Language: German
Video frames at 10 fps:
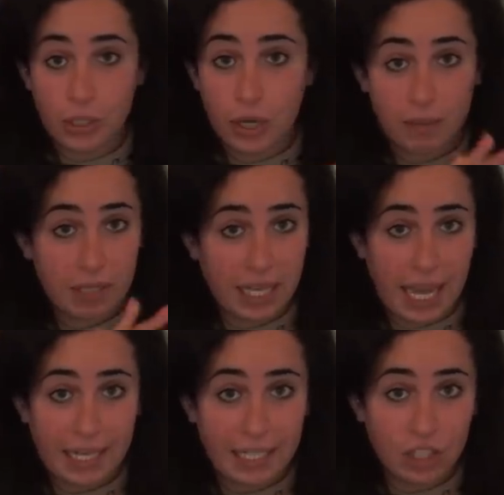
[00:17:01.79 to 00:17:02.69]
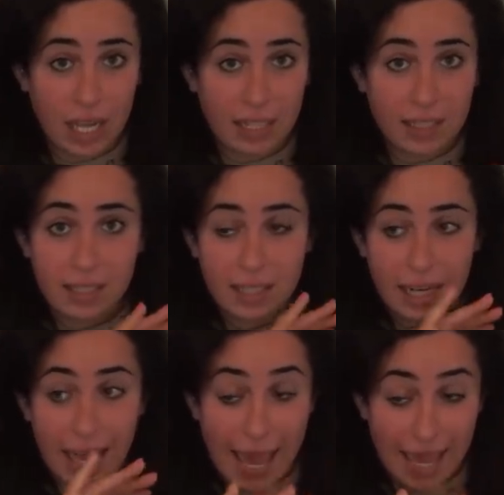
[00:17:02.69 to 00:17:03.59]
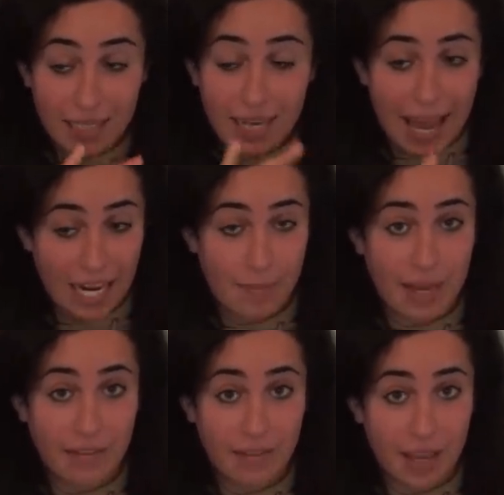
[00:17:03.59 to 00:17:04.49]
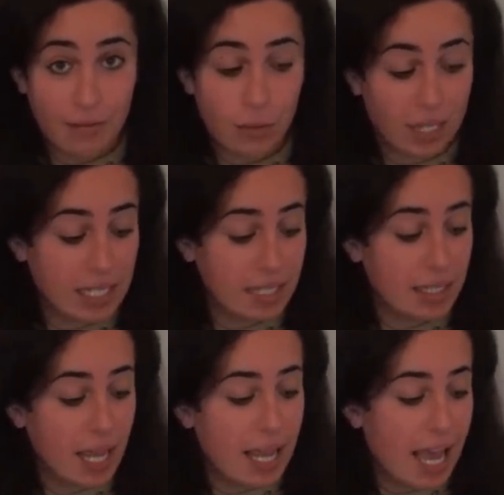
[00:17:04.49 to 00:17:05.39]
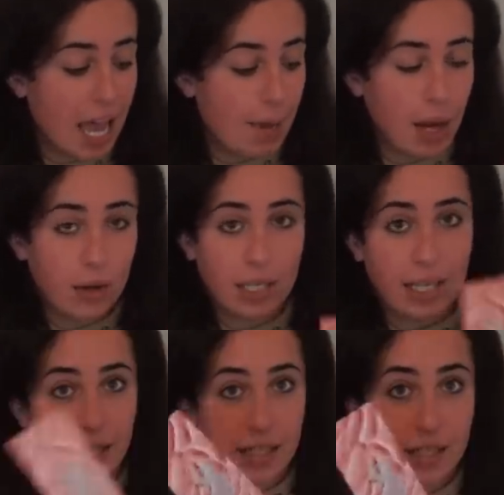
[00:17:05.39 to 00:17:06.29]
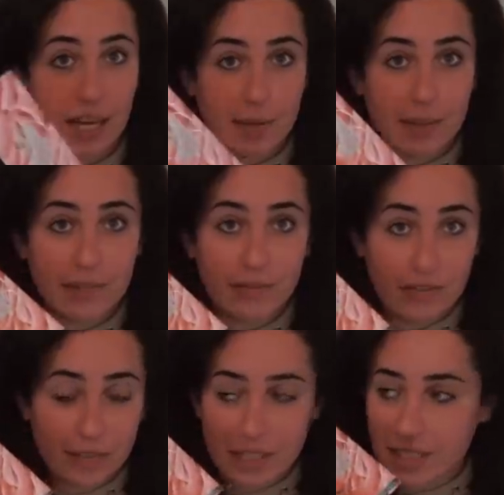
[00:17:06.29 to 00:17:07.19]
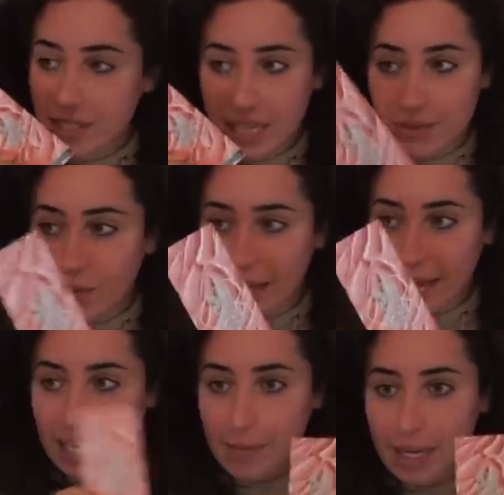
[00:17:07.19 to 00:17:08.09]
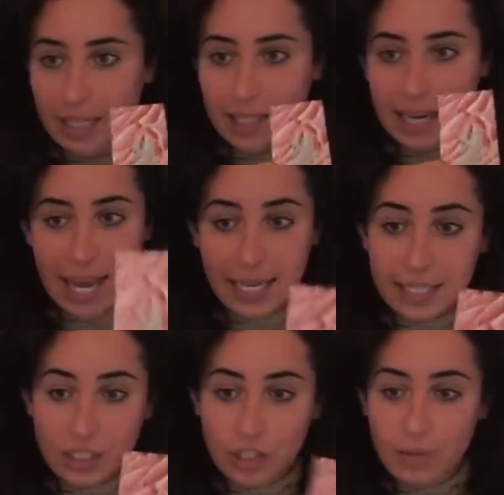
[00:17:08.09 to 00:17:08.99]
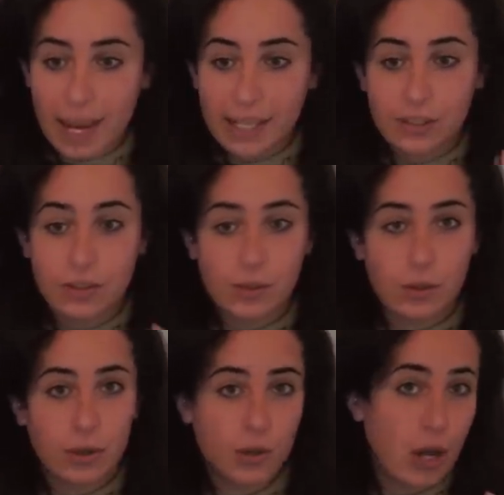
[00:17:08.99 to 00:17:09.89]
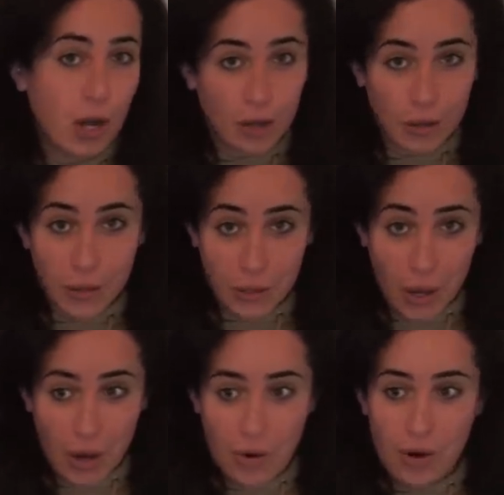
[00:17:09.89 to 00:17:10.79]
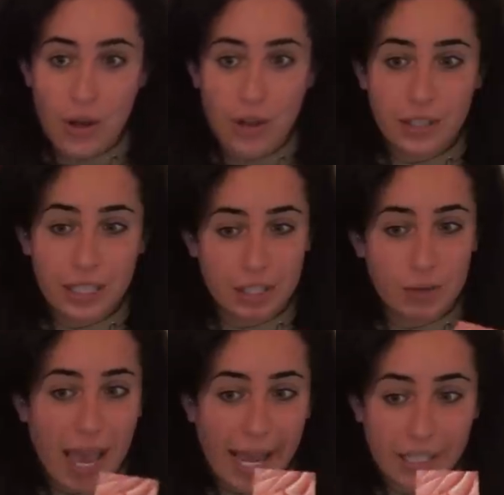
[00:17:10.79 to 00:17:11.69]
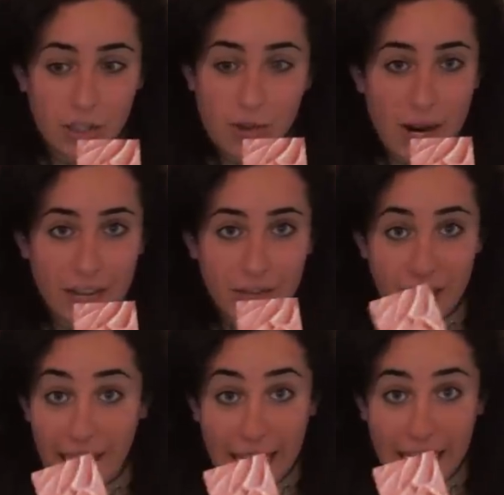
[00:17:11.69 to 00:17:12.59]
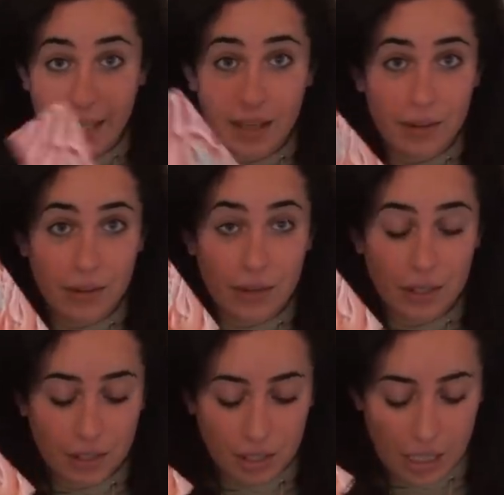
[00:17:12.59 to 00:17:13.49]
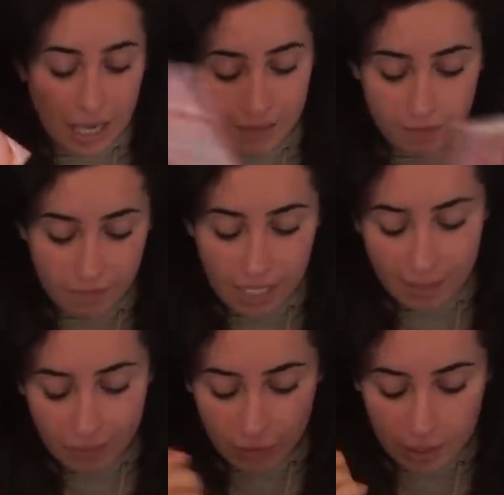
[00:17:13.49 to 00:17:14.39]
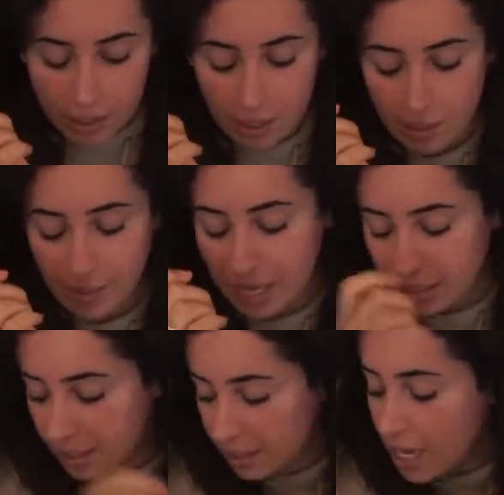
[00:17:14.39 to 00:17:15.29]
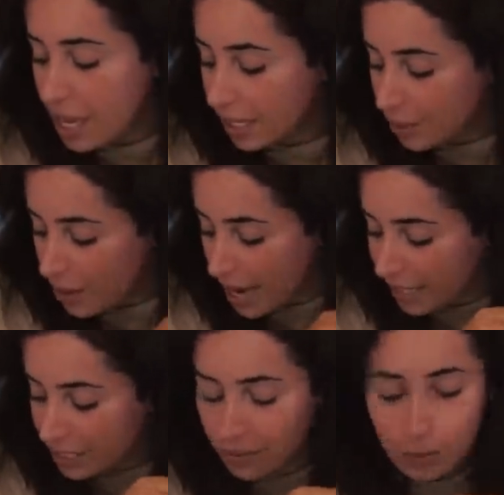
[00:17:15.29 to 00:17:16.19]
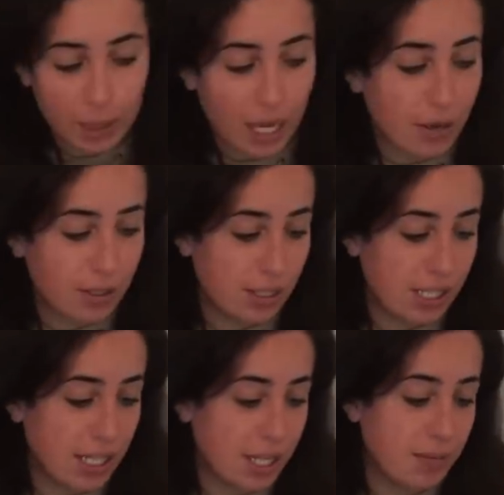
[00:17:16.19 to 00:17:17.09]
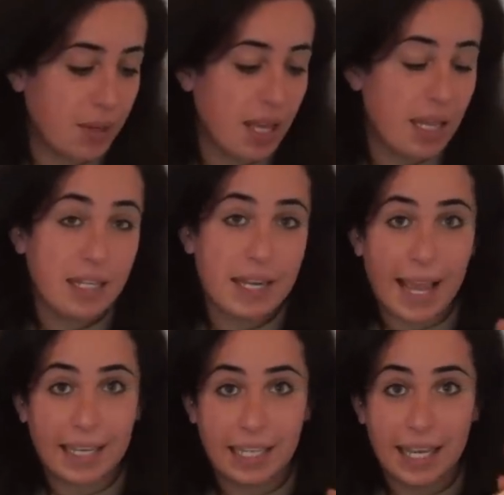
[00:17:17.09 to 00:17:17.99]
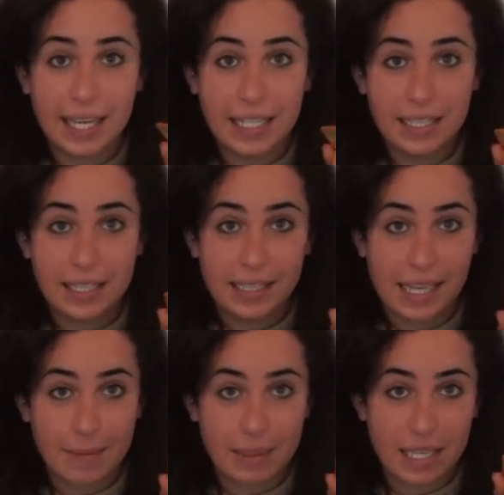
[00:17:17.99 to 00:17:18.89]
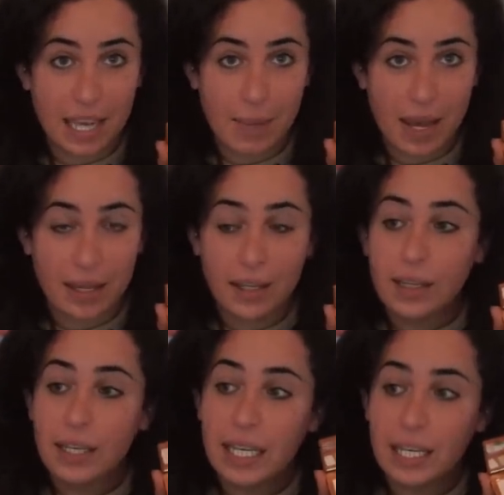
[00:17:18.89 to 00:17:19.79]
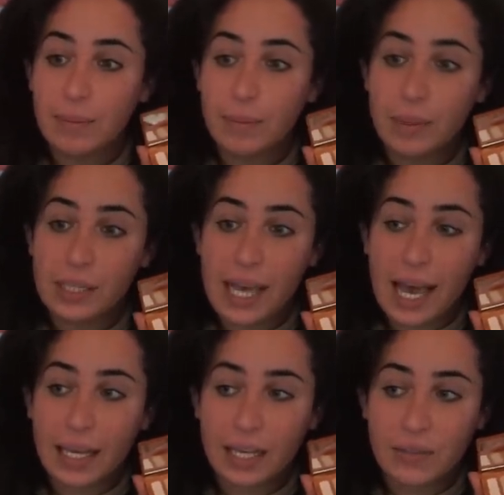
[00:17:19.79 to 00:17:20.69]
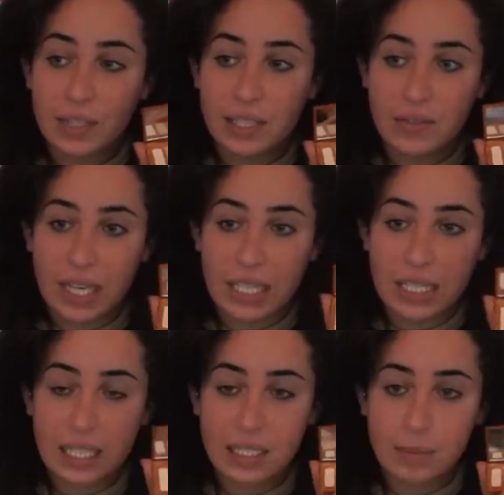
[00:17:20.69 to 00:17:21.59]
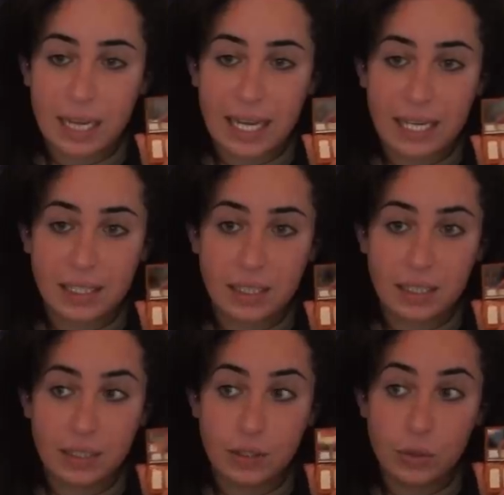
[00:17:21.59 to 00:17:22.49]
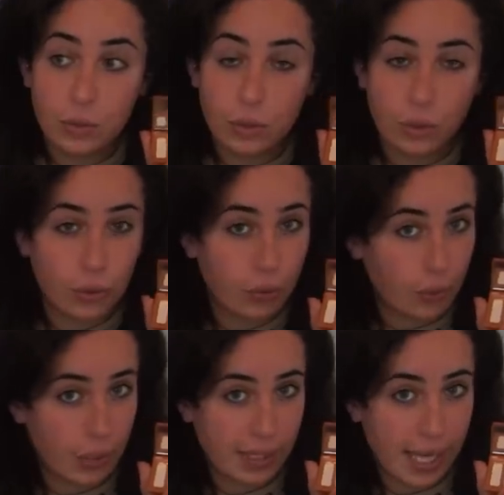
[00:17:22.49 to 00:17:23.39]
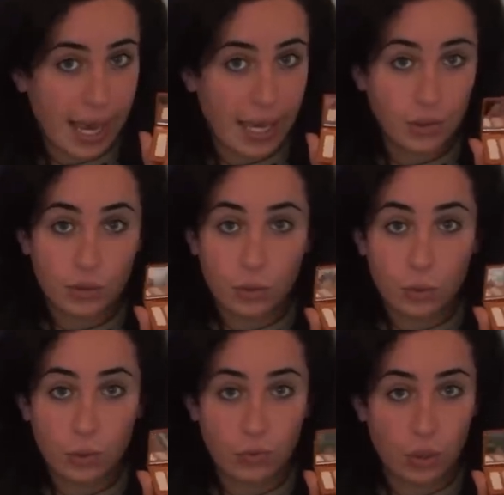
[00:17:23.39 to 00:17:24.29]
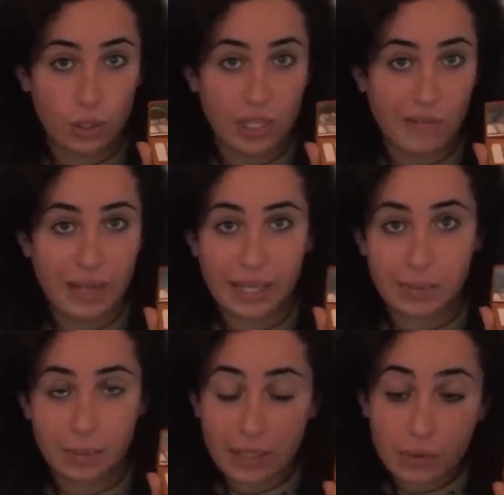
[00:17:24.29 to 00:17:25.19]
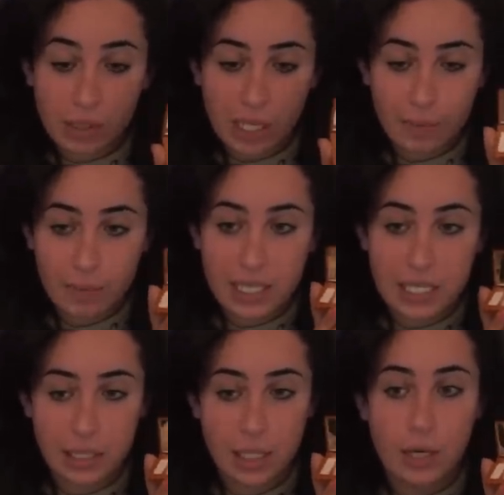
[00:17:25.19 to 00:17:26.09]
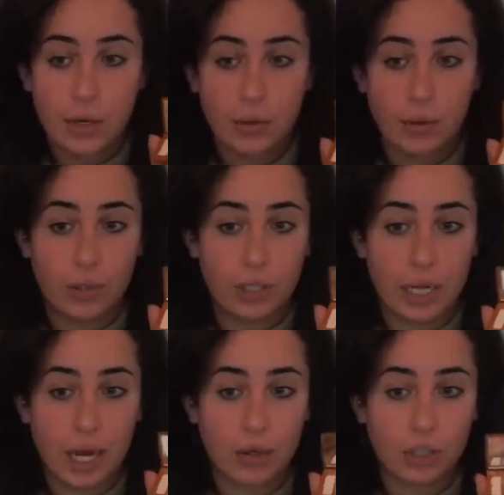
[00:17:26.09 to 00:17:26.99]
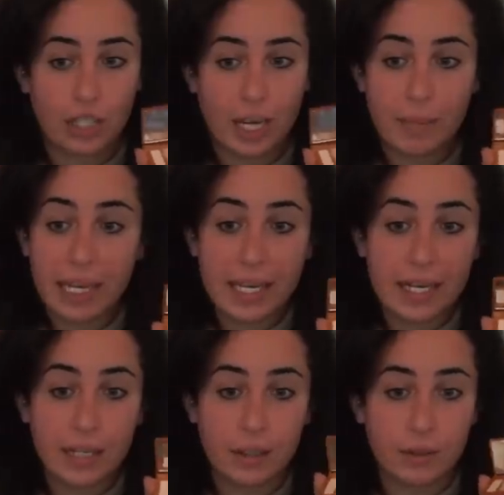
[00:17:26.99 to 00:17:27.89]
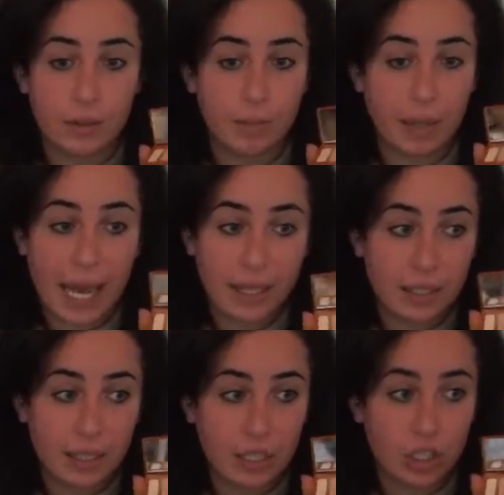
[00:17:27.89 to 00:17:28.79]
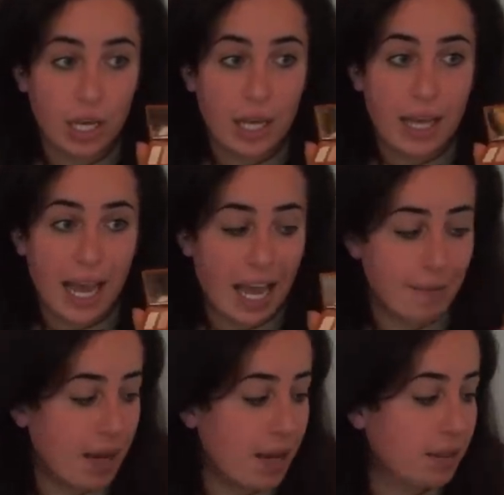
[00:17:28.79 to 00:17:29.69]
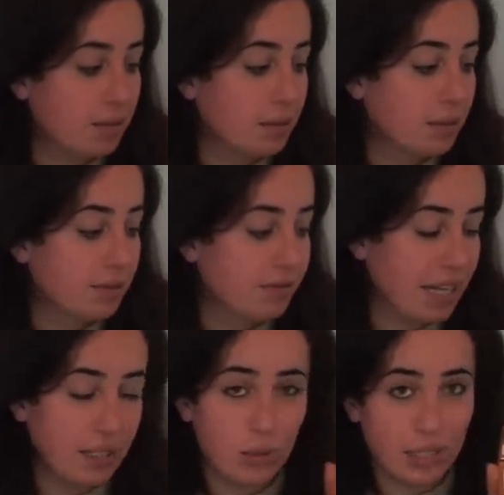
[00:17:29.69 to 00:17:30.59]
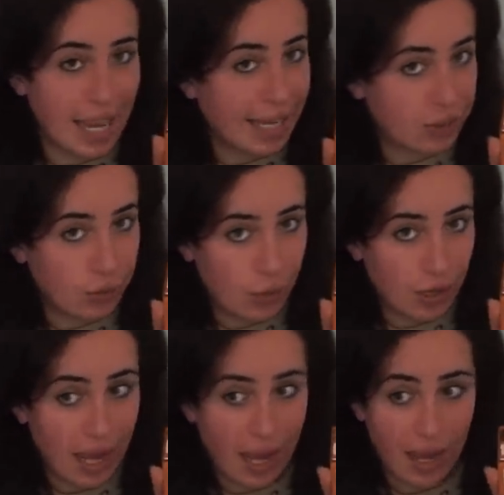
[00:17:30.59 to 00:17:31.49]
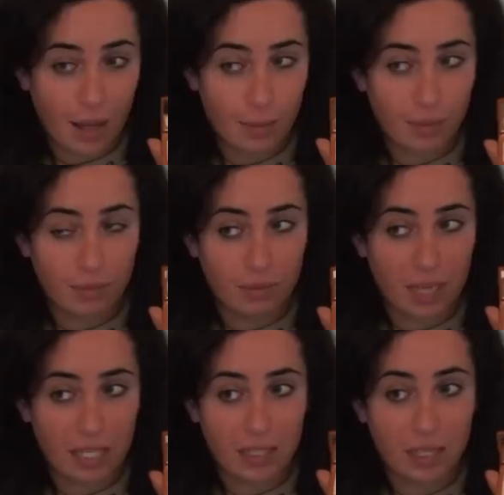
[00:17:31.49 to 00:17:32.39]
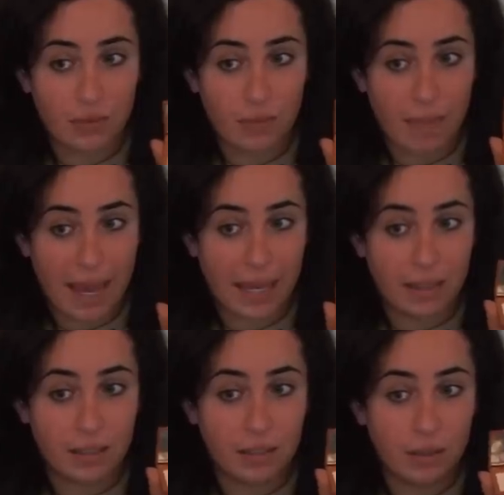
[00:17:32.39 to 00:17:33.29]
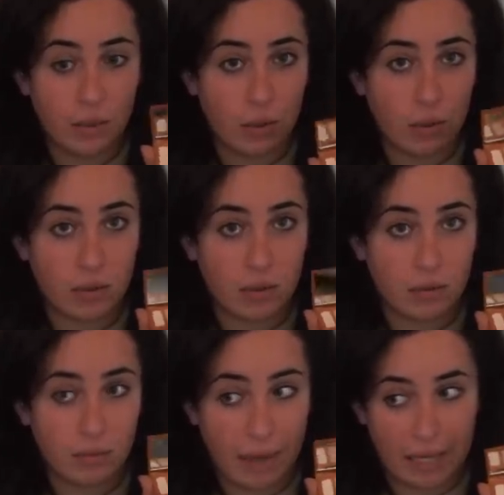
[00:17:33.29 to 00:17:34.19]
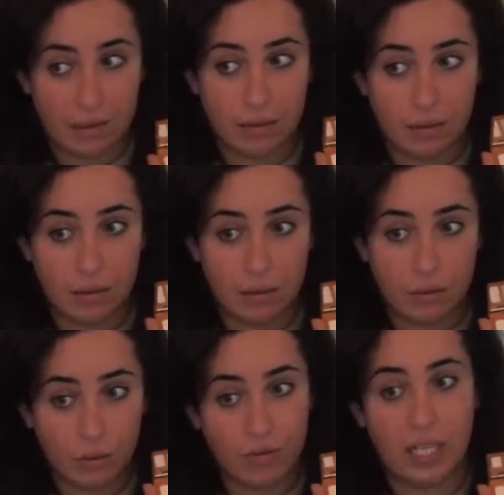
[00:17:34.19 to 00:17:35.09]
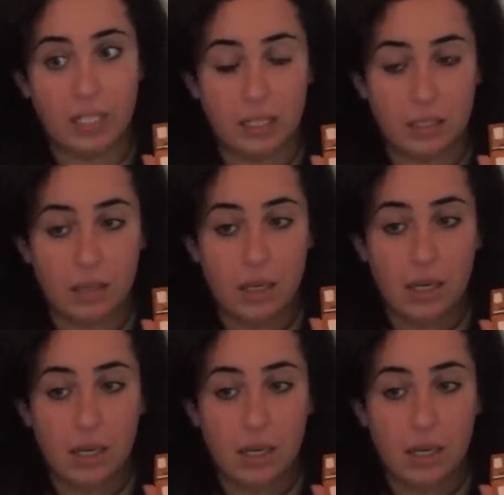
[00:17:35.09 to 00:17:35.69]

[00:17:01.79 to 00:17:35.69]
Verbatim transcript: Die Urban ähm, Decay Lidschatten sind echt einer meiner Favorites. Aber auch hier, ich glaube, das wird eher jemand in seine Handtasche schmeißen, so Girl on the Go, nicht so extra wie ich. Und ja, hiermit freut sich euch niemand anderes. Crazy, wie gut die aussortieren. Naked Heat, selbes Thema. Ich muss sagen, ich finde es wichtig, dass eine Palette eine gute Größe hat und gut für unterwegs mitzunehmen ist und auch stabil und praktisch. Aber wenn ich nur sechs Töne habe, dann ist das für meine Looks meistens zu wenig.